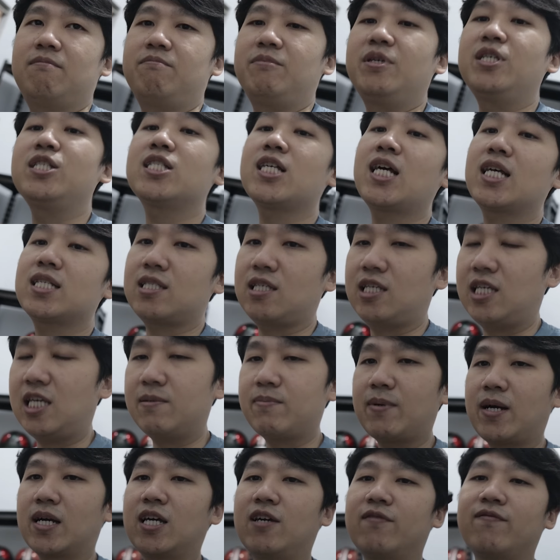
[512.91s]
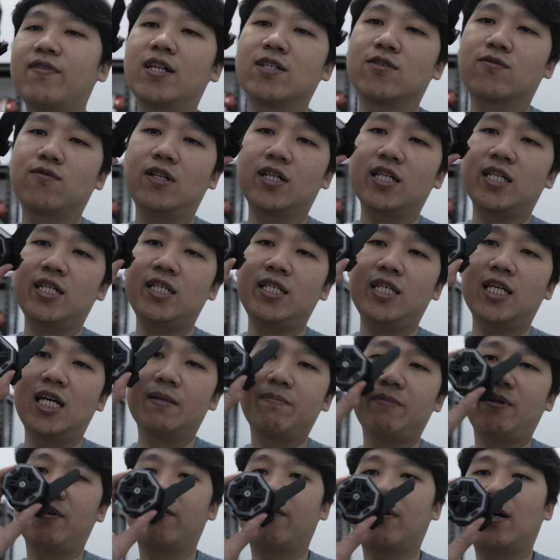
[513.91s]
bisa sih pakai fan cool ini ya,
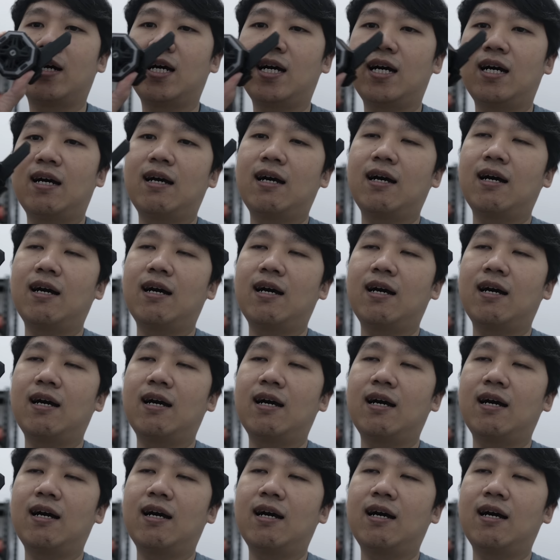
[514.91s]
Piva